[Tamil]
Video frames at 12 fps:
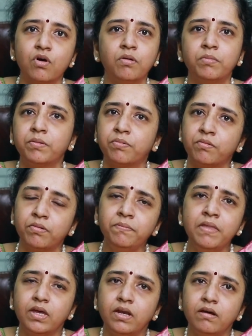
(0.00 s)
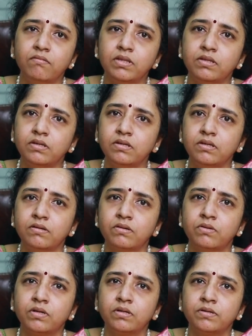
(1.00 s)
காமன் ப்ராப்ளம் ஏன்னா வந்து
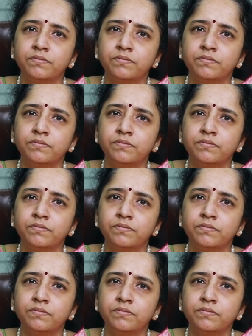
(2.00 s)
ஒரு